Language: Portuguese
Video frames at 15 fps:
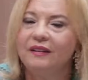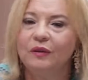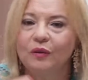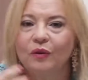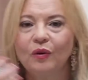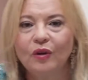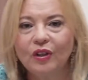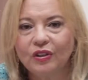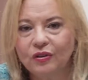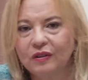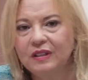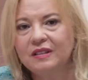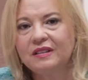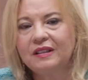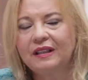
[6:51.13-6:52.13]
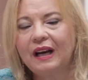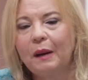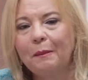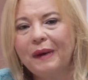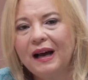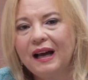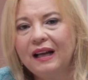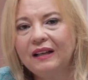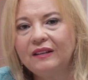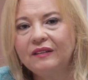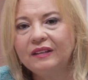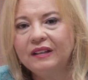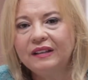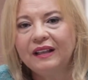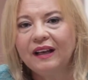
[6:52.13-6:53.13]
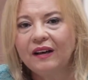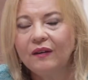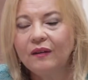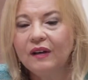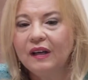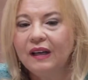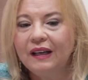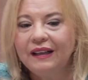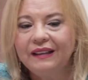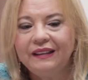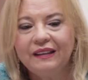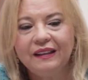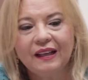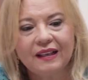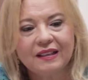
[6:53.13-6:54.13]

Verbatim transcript: E eu gosto Sim. desse trabalho Sim. e tal. E